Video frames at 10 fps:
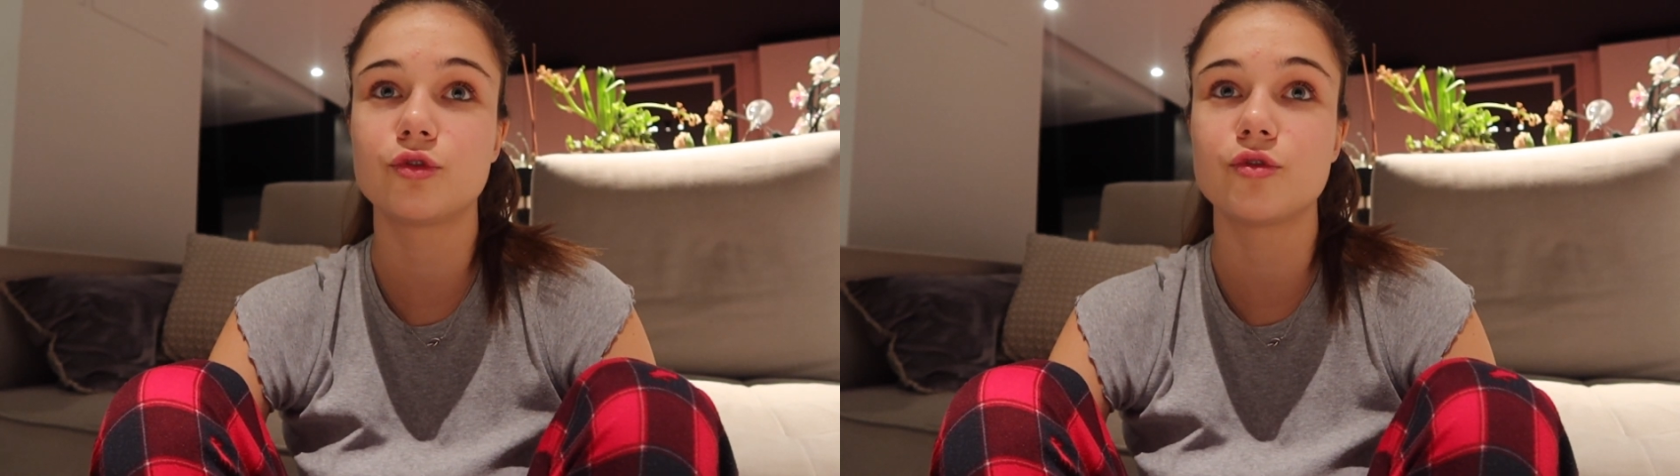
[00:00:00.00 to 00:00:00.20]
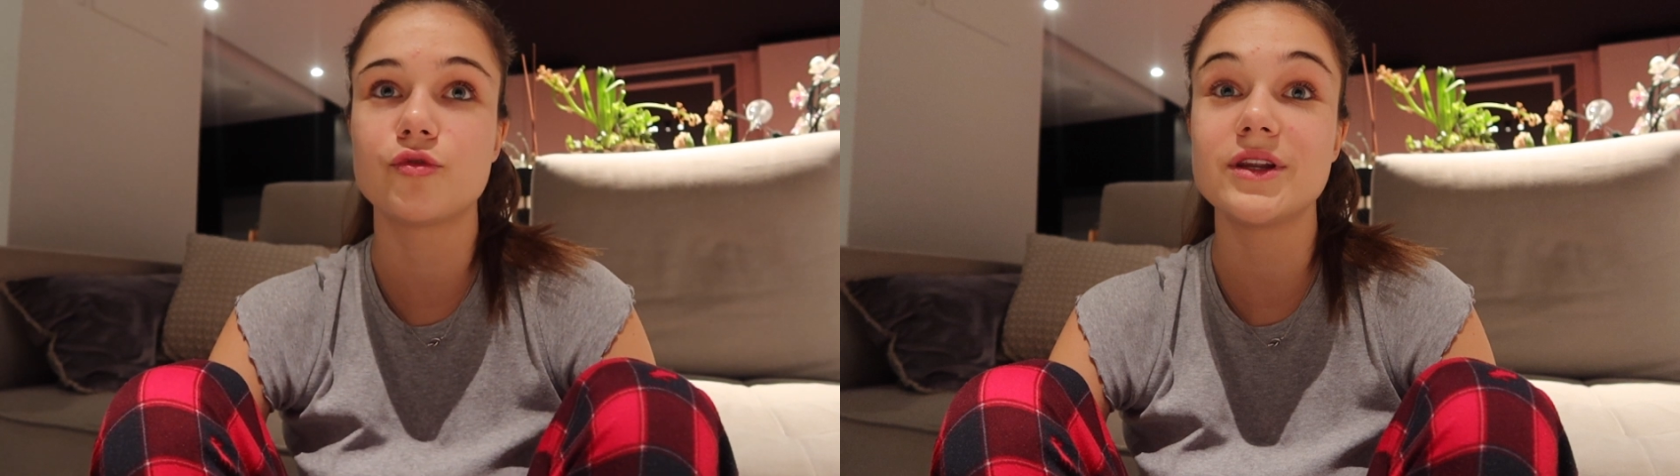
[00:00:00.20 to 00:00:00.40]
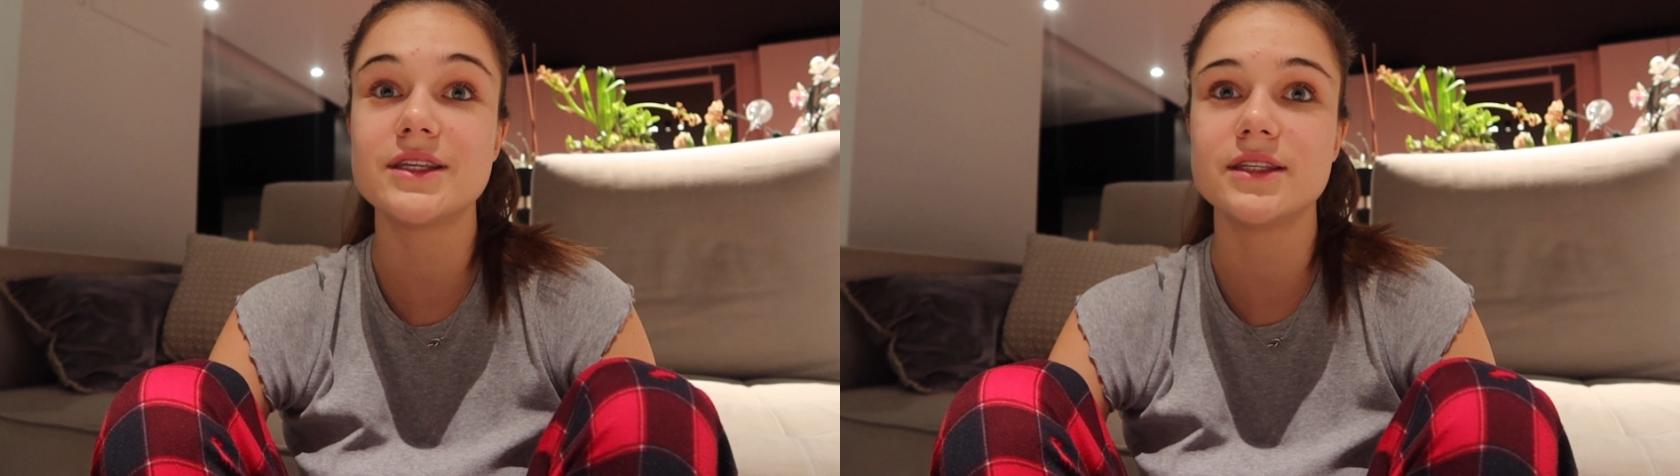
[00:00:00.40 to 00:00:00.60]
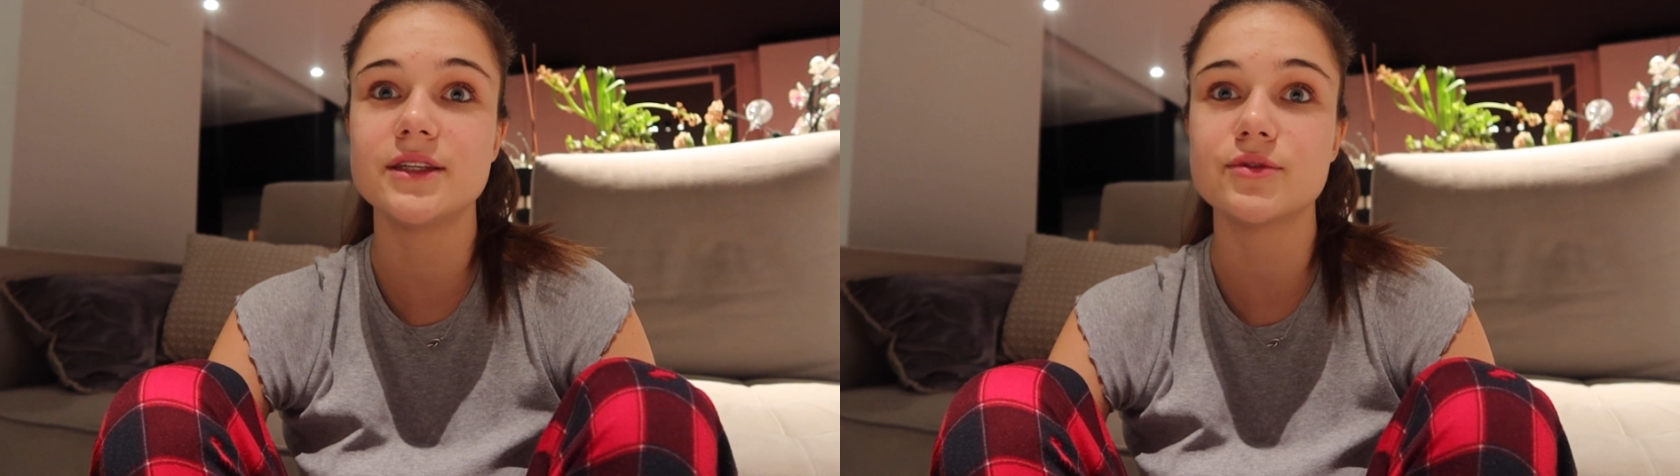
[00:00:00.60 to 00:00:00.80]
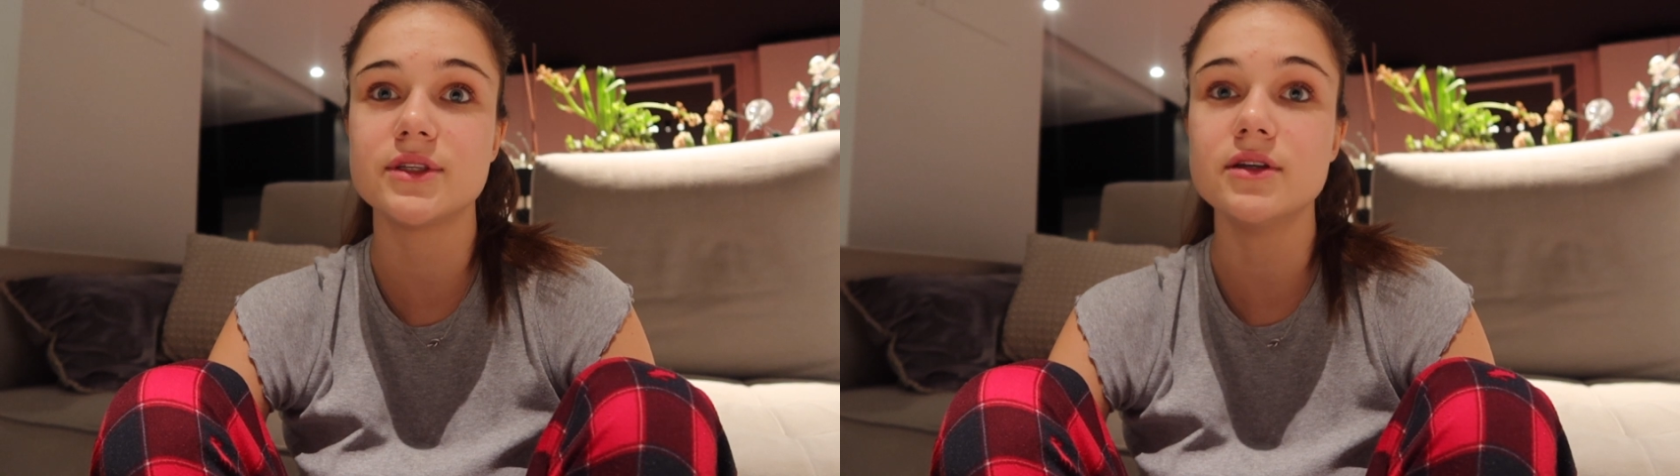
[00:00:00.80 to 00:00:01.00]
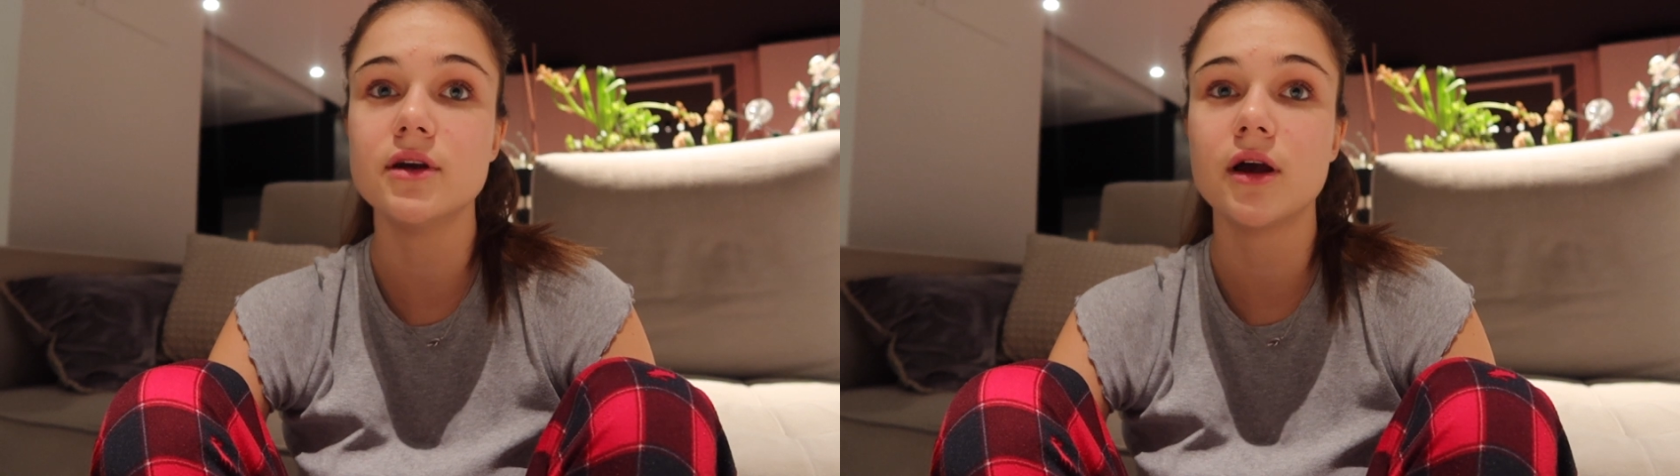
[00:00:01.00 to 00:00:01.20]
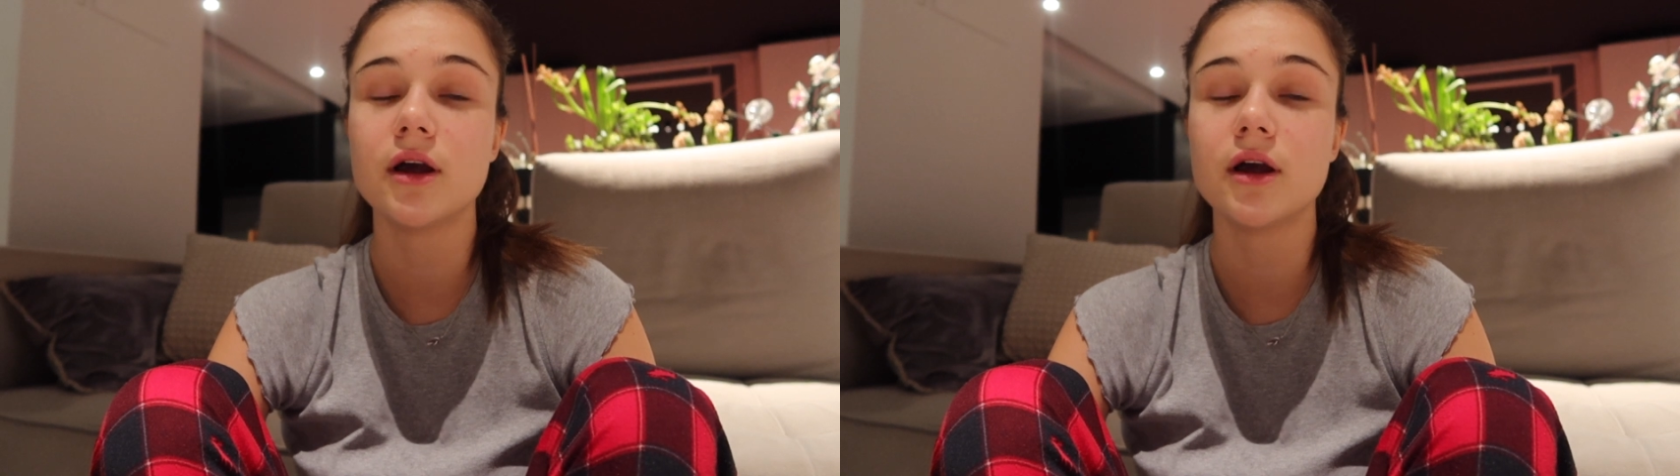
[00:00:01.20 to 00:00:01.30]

se féliciter aussi.